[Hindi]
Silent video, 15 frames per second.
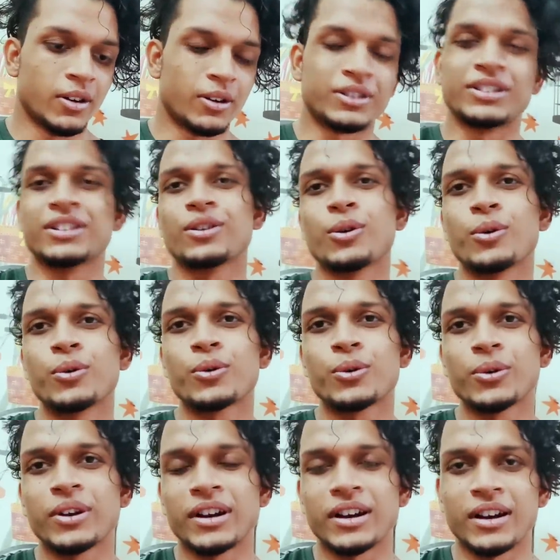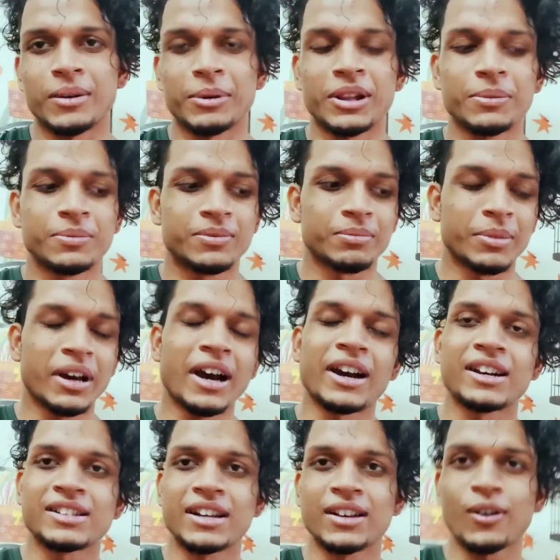और जिन लोगों को आ, मतलब मैं
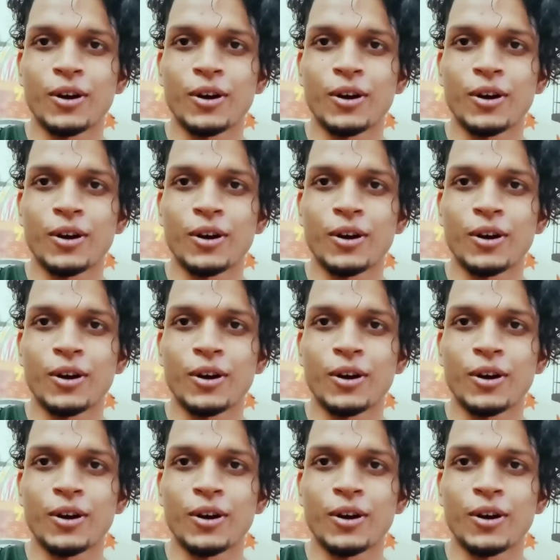आगे चल